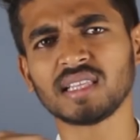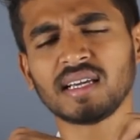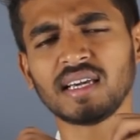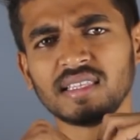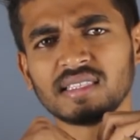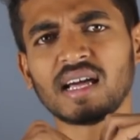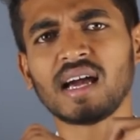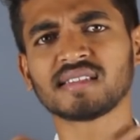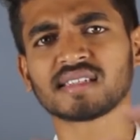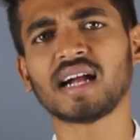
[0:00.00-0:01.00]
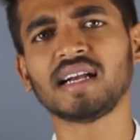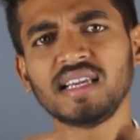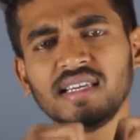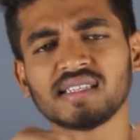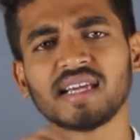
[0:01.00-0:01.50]
விஷயத்துக்கு இதுதான்
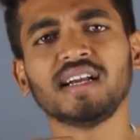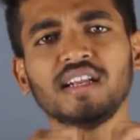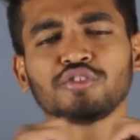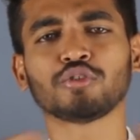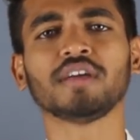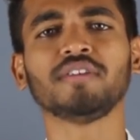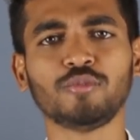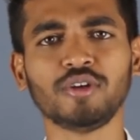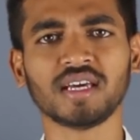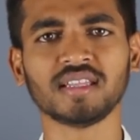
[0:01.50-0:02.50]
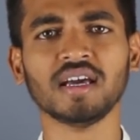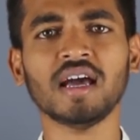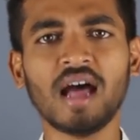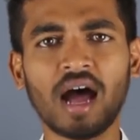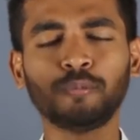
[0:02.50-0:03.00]
ஸ்டார்டிங் இதுதான் எண்டுன்னு சொல்லவே முடியாது
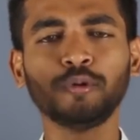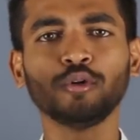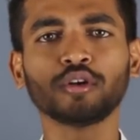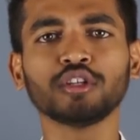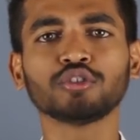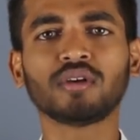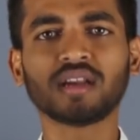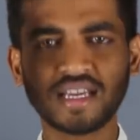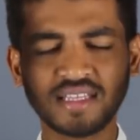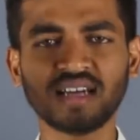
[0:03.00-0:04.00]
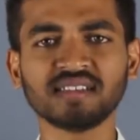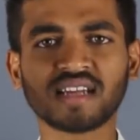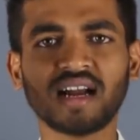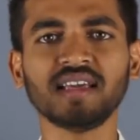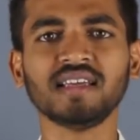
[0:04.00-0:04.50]
அப்படி ஒருத்தன் சொல்கிறான் இதுதான்
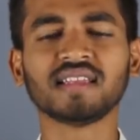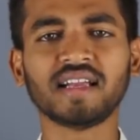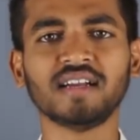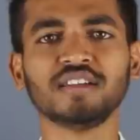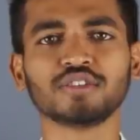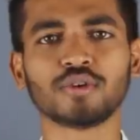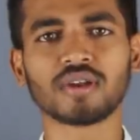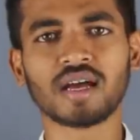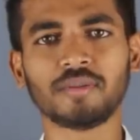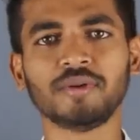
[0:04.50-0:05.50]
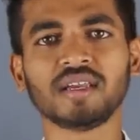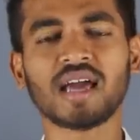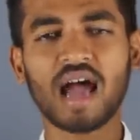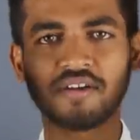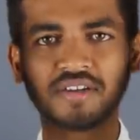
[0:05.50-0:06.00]
ஸ்டார்டிங் இதுதான் எண்டுன்னு சொல்கிறான்
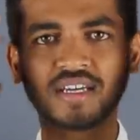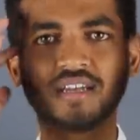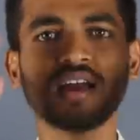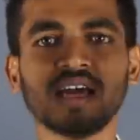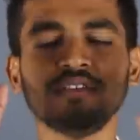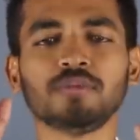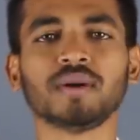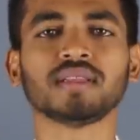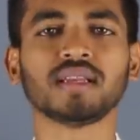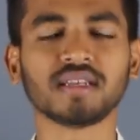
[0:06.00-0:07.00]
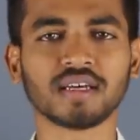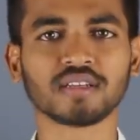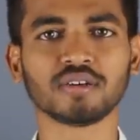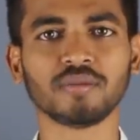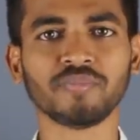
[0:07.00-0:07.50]
அப்படின்னா அவனுக்கு இன்னும் அறிவு பார்த்தலன்னு
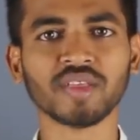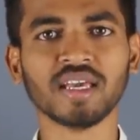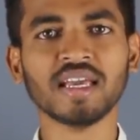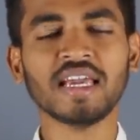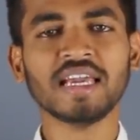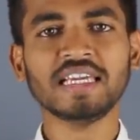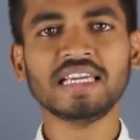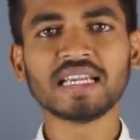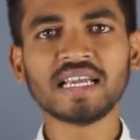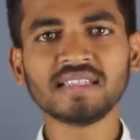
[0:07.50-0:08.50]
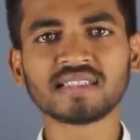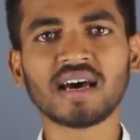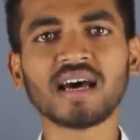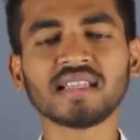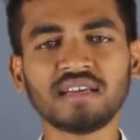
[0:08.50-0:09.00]
அர்த்தம் இறை
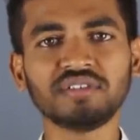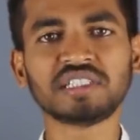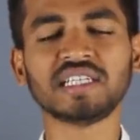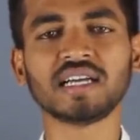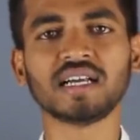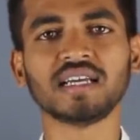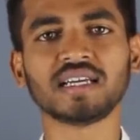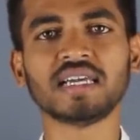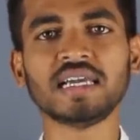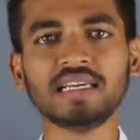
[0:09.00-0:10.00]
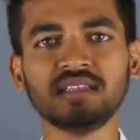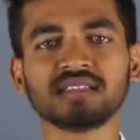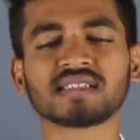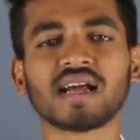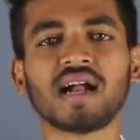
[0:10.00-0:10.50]
சார்ந்த விஷயங்களுக்கு இது
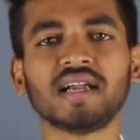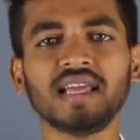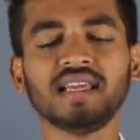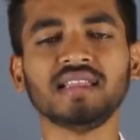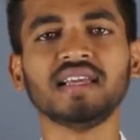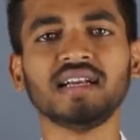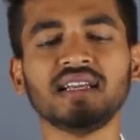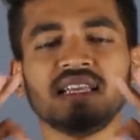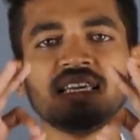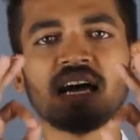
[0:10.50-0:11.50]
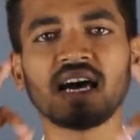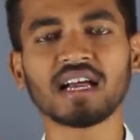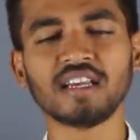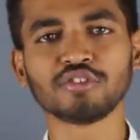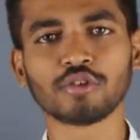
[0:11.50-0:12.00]
ஸ்டார்டிங் இது எண்டுன்னு
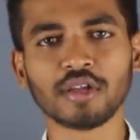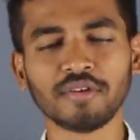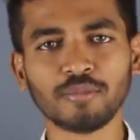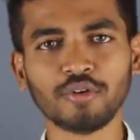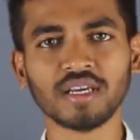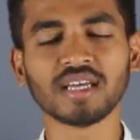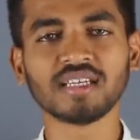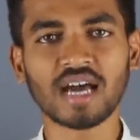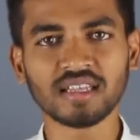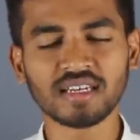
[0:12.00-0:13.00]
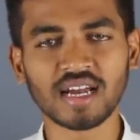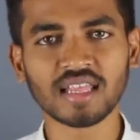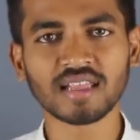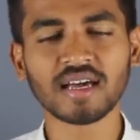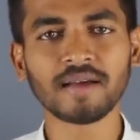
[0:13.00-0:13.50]
யாராலையும் சொல்லவே முடியாது
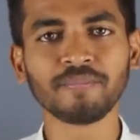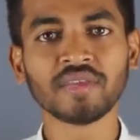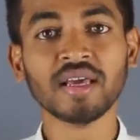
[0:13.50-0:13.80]
அதனால தான்